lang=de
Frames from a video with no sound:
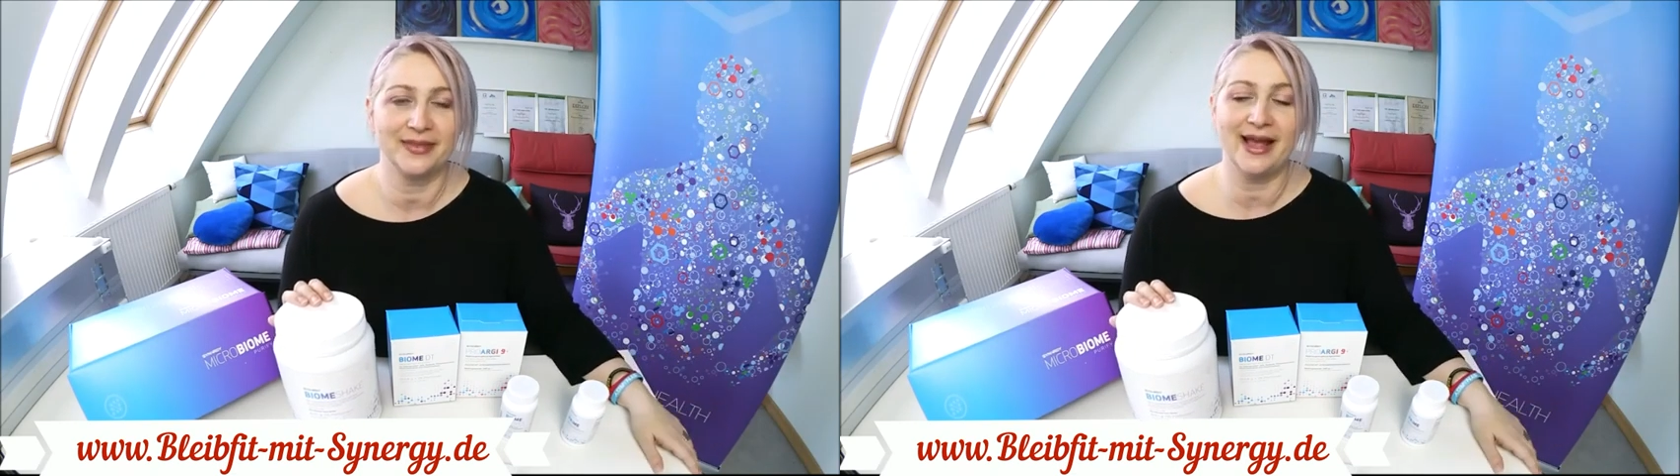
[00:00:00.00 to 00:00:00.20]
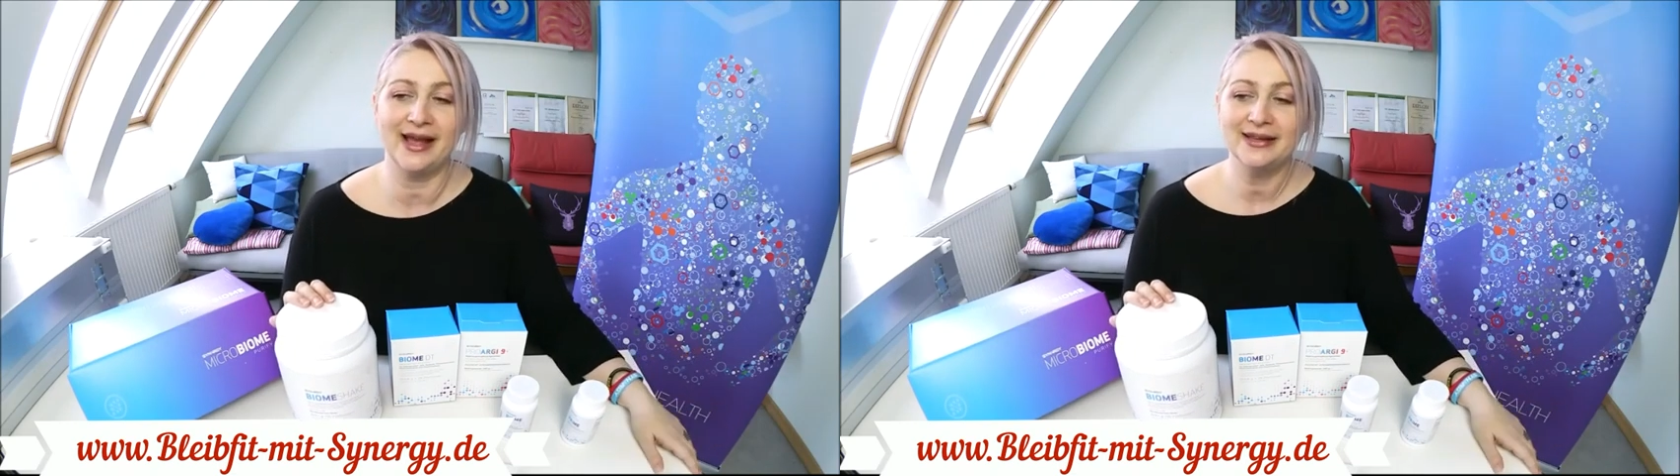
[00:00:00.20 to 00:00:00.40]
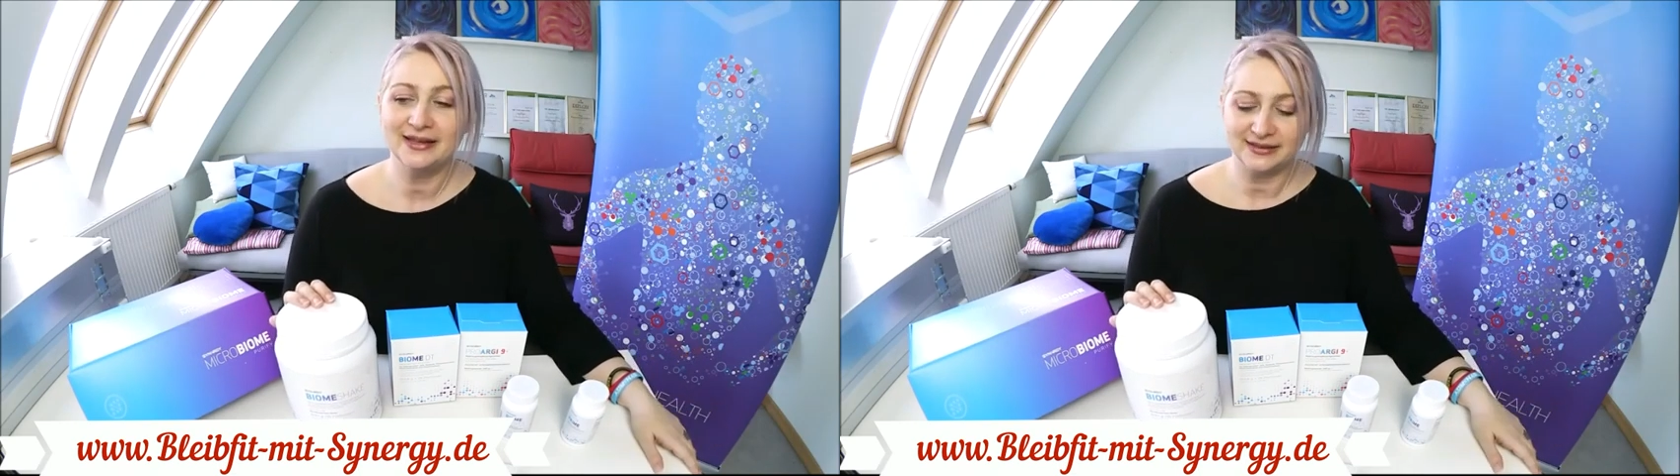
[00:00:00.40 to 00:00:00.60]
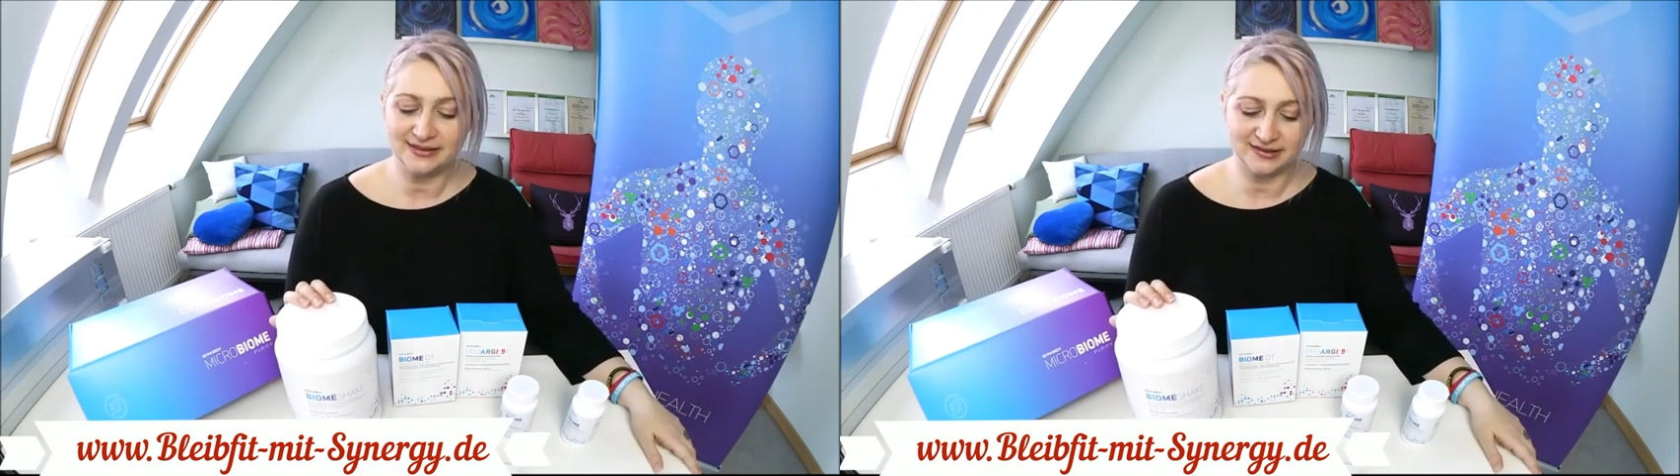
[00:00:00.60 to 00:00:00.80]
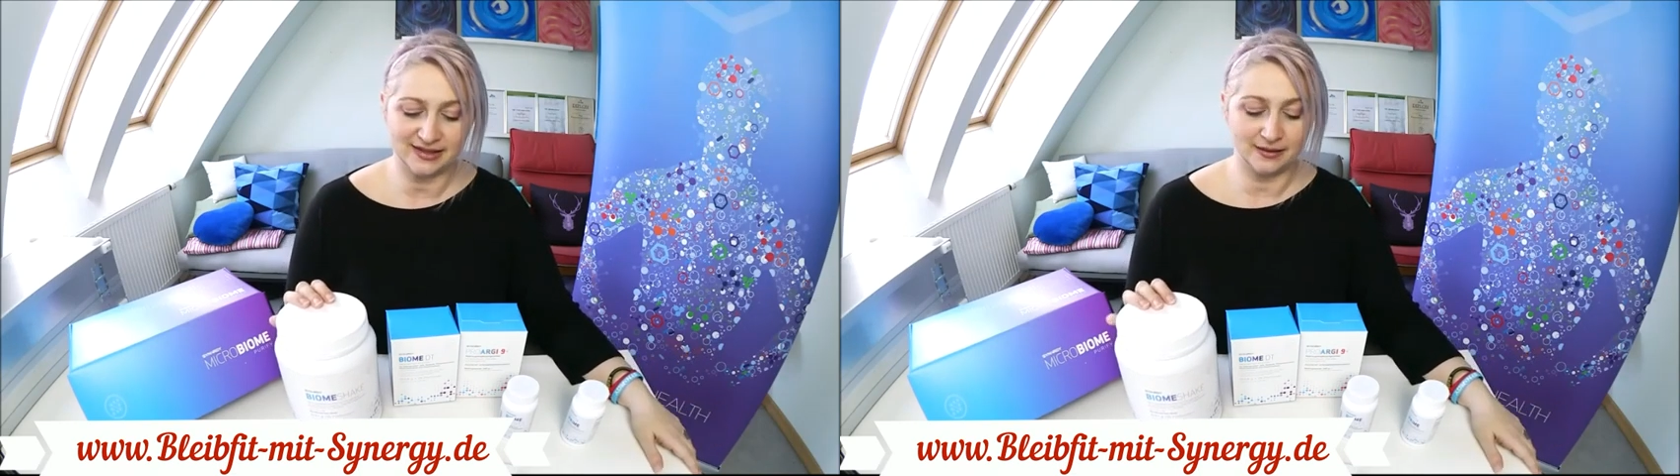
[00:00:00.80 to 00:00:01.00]
ne,
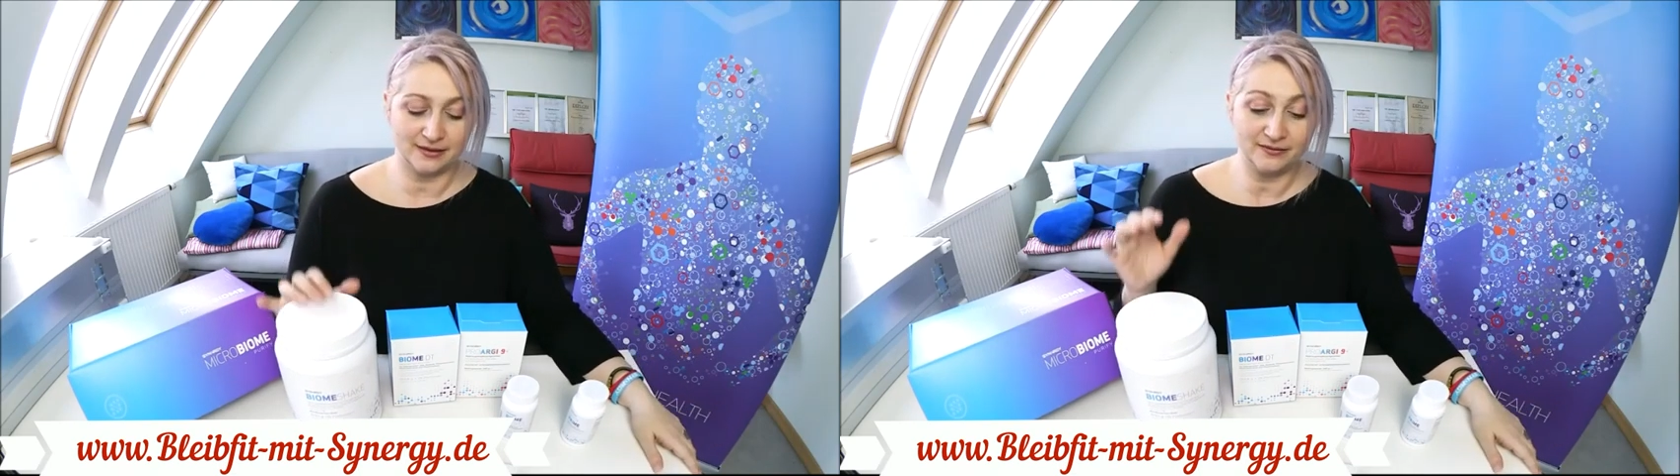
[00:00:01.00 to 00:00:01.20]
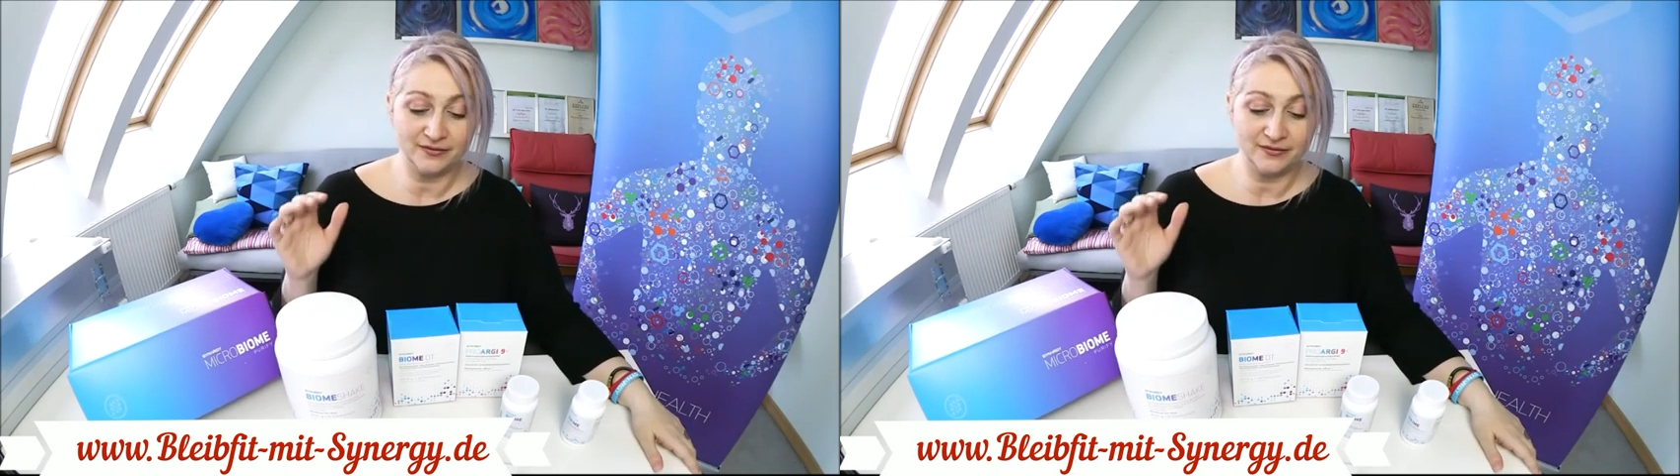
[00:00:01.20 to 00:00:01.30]
die es gibt.